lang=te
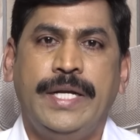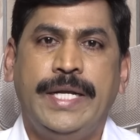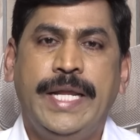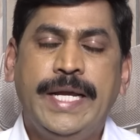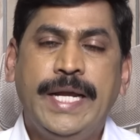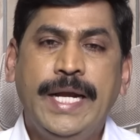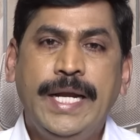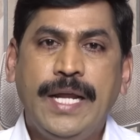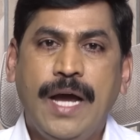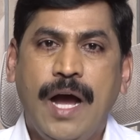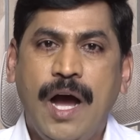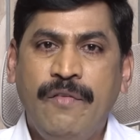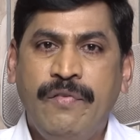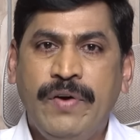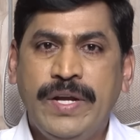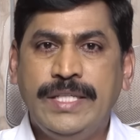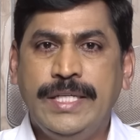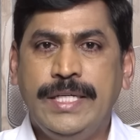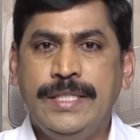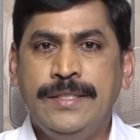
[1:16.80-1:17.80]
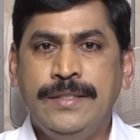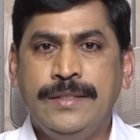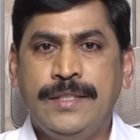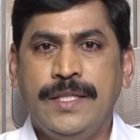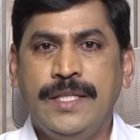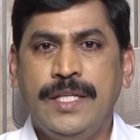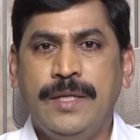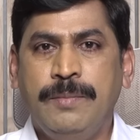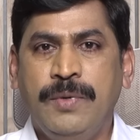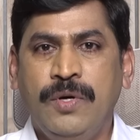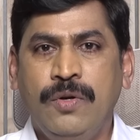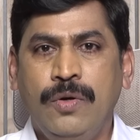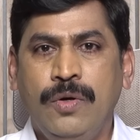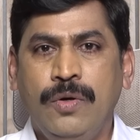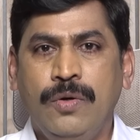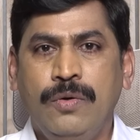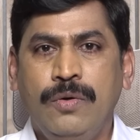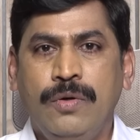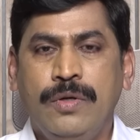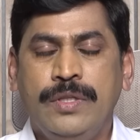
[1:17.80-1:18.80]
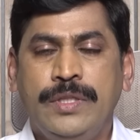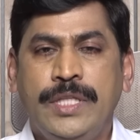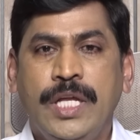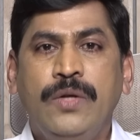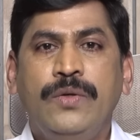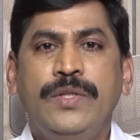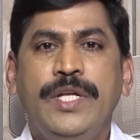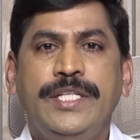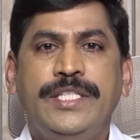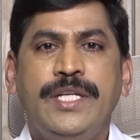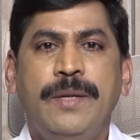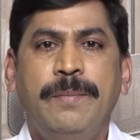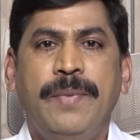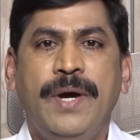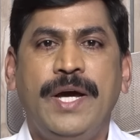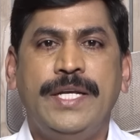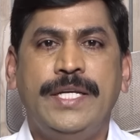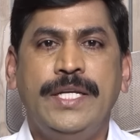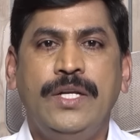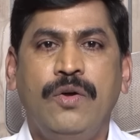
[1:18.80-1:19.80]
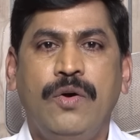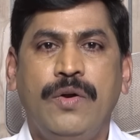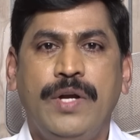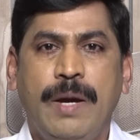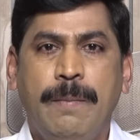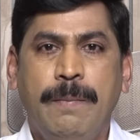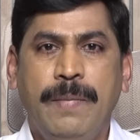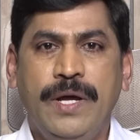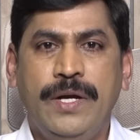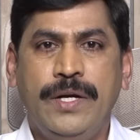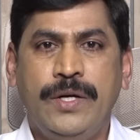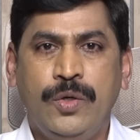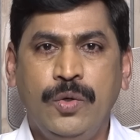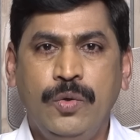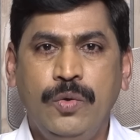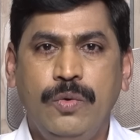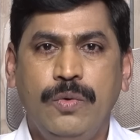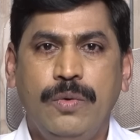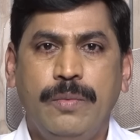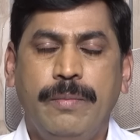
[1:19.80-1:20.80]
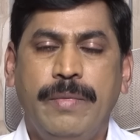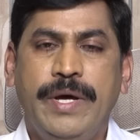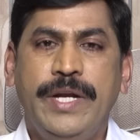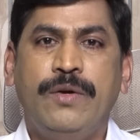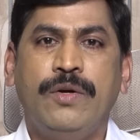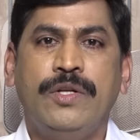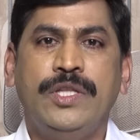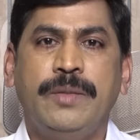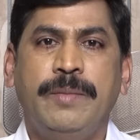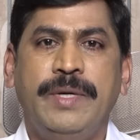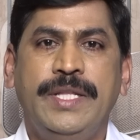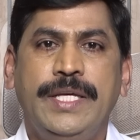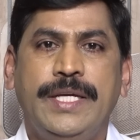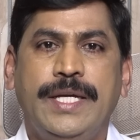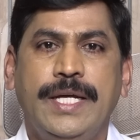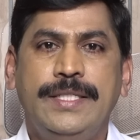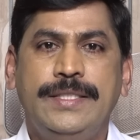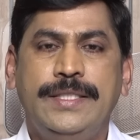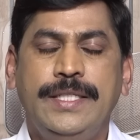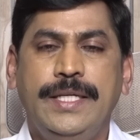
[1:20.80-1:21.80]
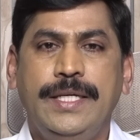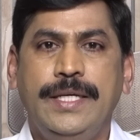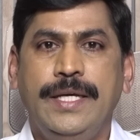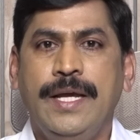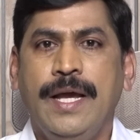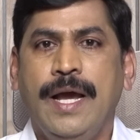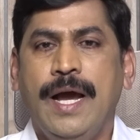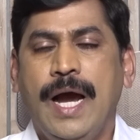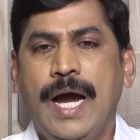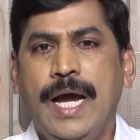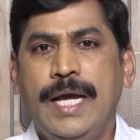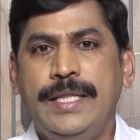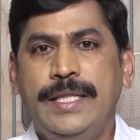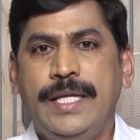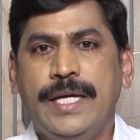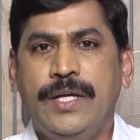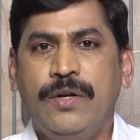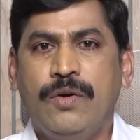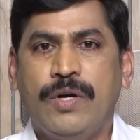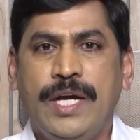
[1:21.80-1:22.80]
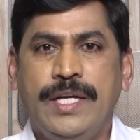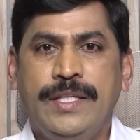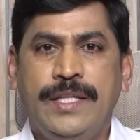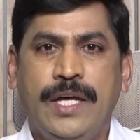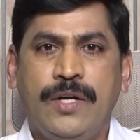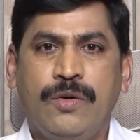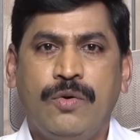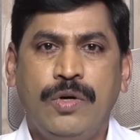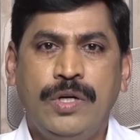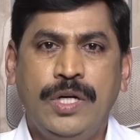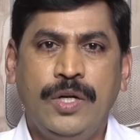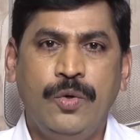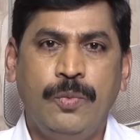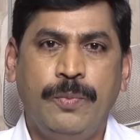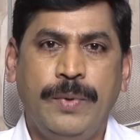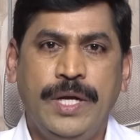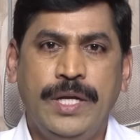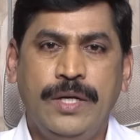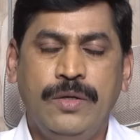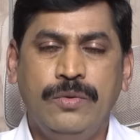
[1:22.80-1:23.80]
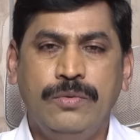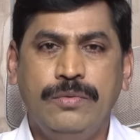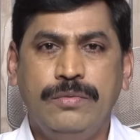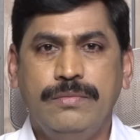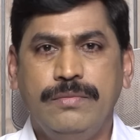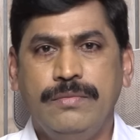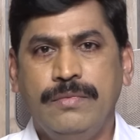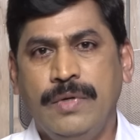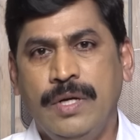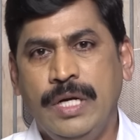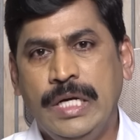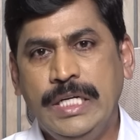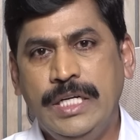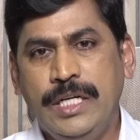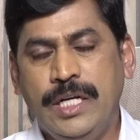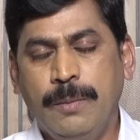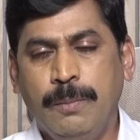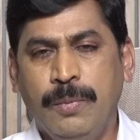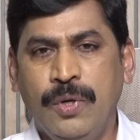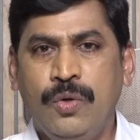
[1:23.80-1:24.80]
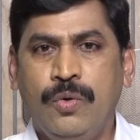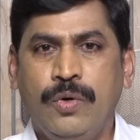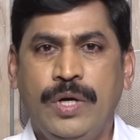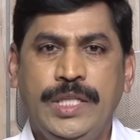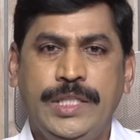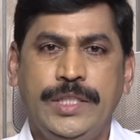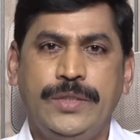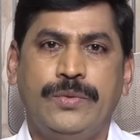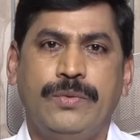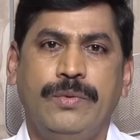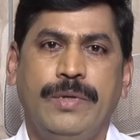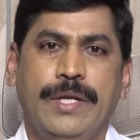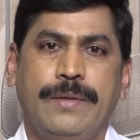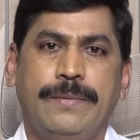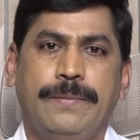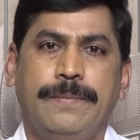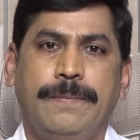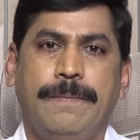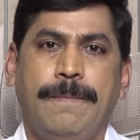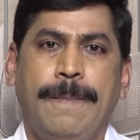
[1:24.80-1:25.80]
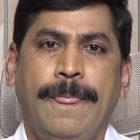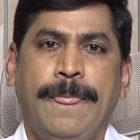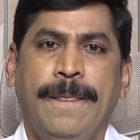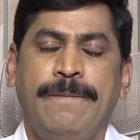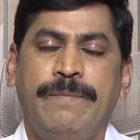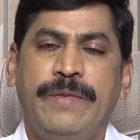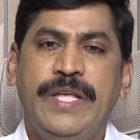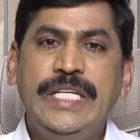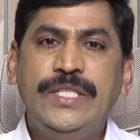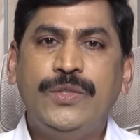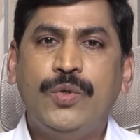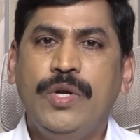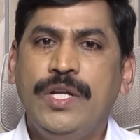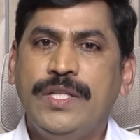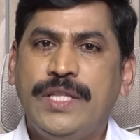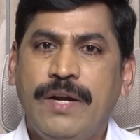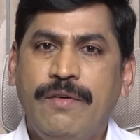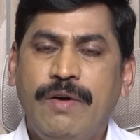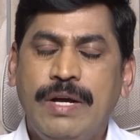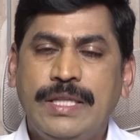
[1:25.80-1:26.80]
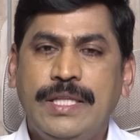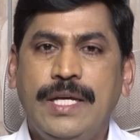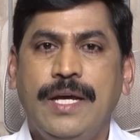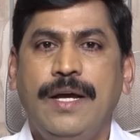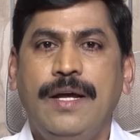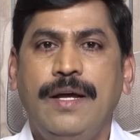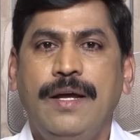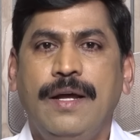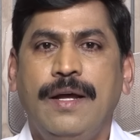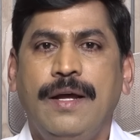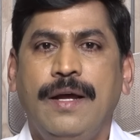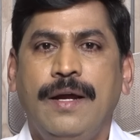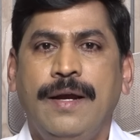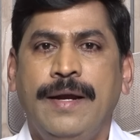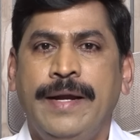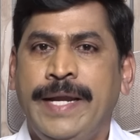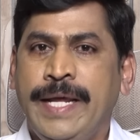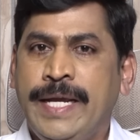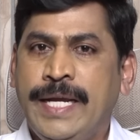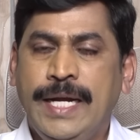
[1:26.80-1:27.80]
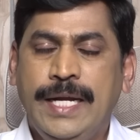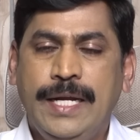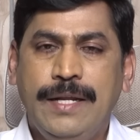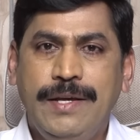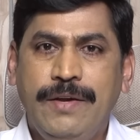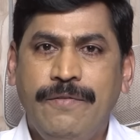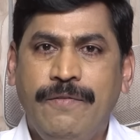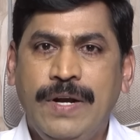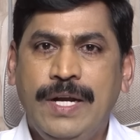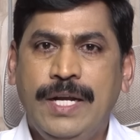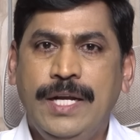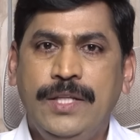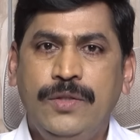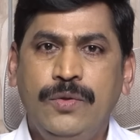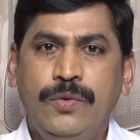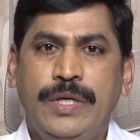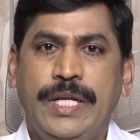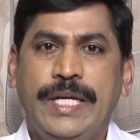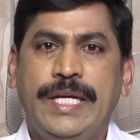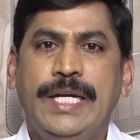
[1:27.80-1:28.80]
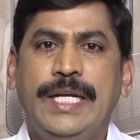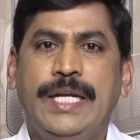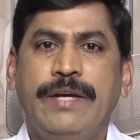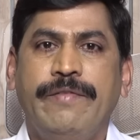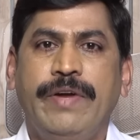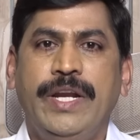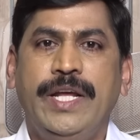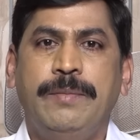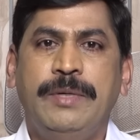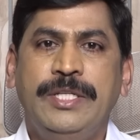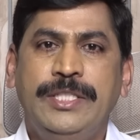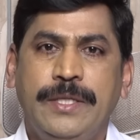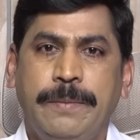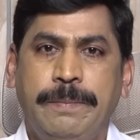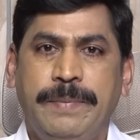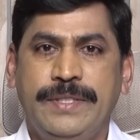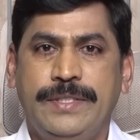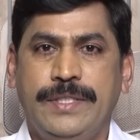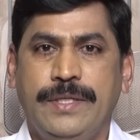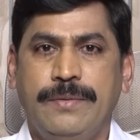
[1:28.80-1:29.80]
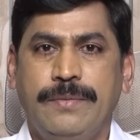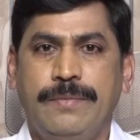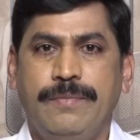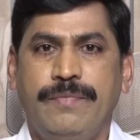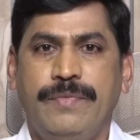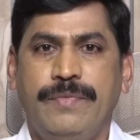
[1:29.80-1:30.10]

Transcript: టికెట్ ఆఫర్ చేసిన సందర్భంలో తెలుగుదేశం పార్టీలో నంబర్ టూ మరికొంతమంది కలిసి ఆయన దగ్గర ఒక ఐదారు కోట్ల రూపాయలు డబ్బులు కూడా తీసుకున్నారు తీసుకున్న తర్వాత టికెట్ ఇవ్వట్లేదు టికెట్ ఇవ్వలేమని చెప్పేశారు